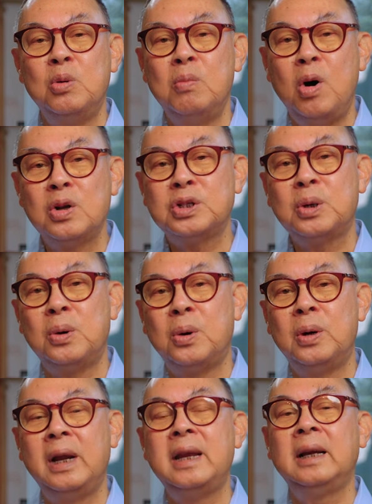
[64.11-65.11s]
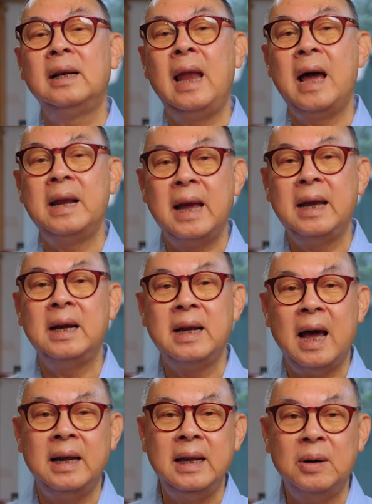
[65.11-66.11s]
รุงมอสโกและในข
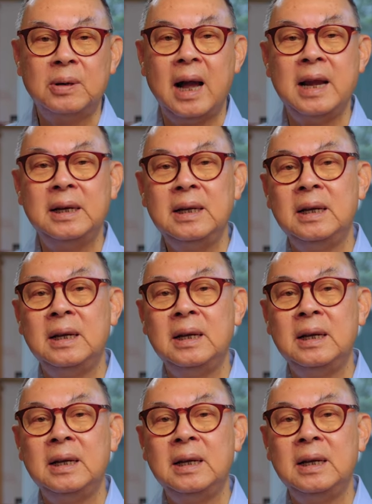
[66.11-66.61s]
ณะเดียวกัน